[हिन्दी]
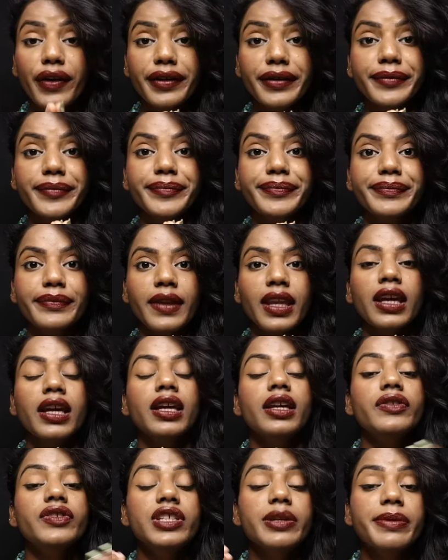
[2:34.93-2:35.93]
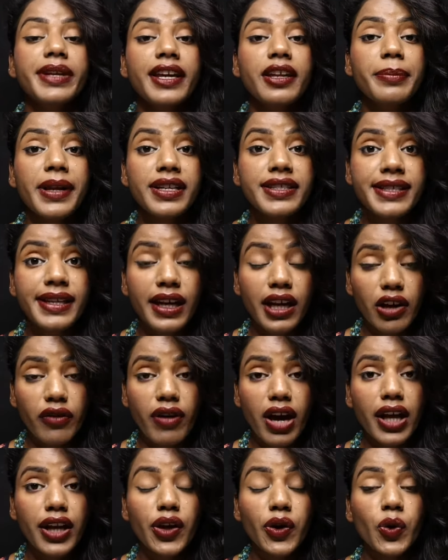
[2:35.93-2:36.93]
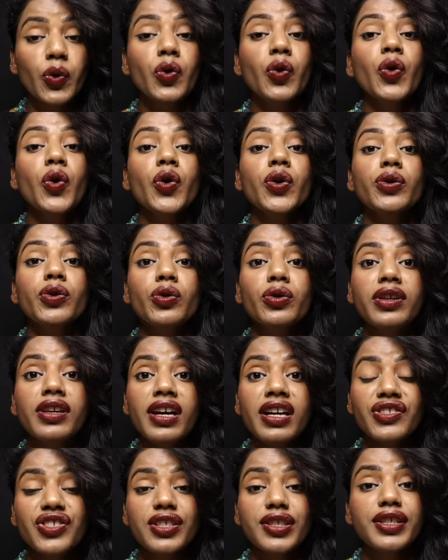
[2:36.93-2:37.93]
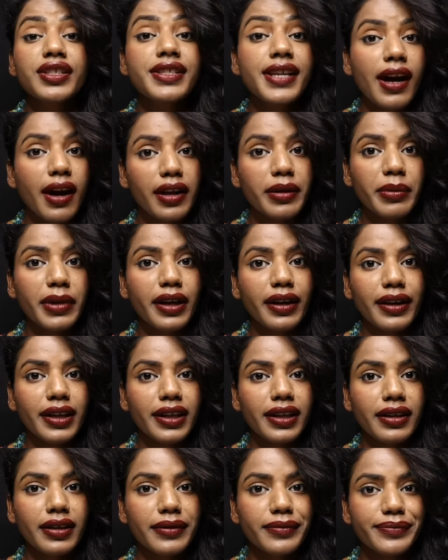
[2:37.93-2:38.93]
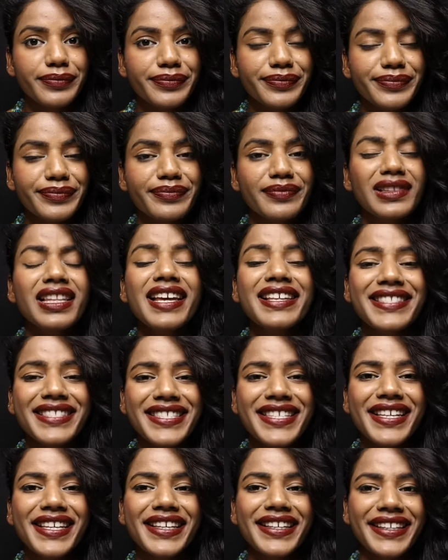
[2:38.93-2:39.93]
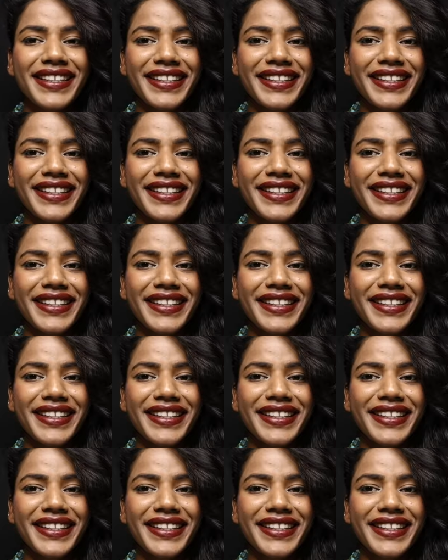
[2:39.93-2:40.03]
और जब ईयर पियर्सिंग करवा रहे हो तो क्या चीज़ें ध्यान में रखनी है लेट्स सी